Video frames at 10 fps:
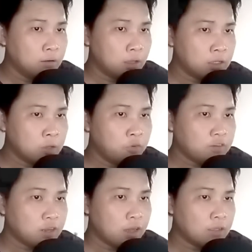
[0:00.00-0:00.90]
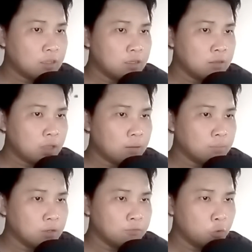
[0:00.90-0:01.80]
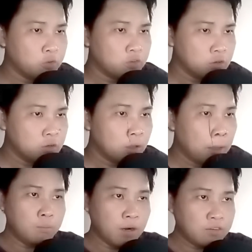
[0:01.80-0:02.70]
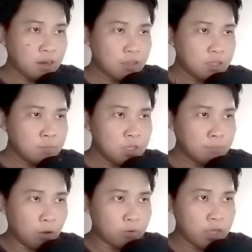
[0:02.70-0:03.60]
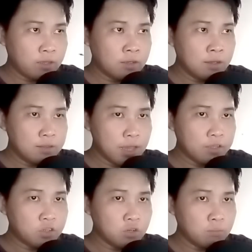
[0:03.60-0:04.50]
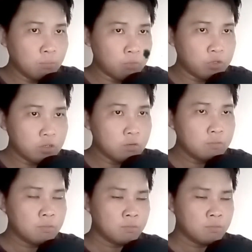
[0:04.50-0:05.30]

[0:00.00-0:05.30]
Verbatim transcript: Thanh kiếm phát ra cái tiếng thanh minh vui sướng, bắn ra kiếm khí màu đen dài chừng một trượng.